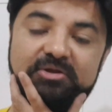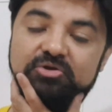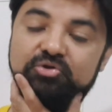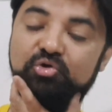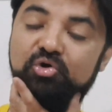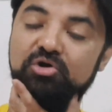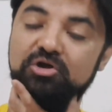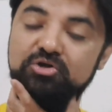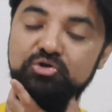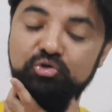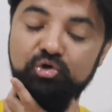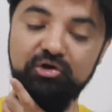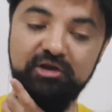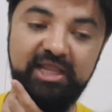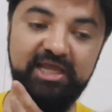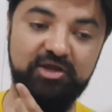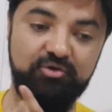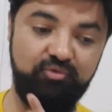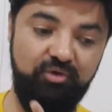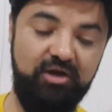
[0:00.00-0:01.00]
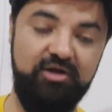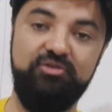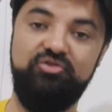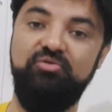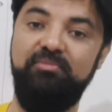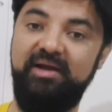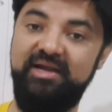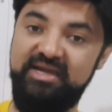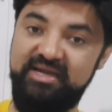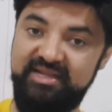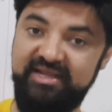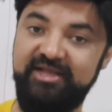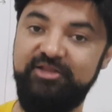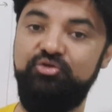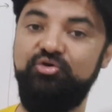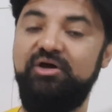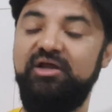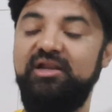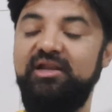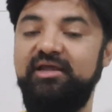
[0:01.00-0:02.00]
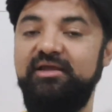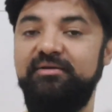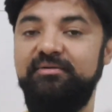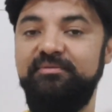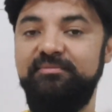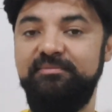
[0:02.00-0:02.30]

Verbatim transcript: यू डोंट डोंट लाइक क्वांट तो भाई डी ए तो कर ले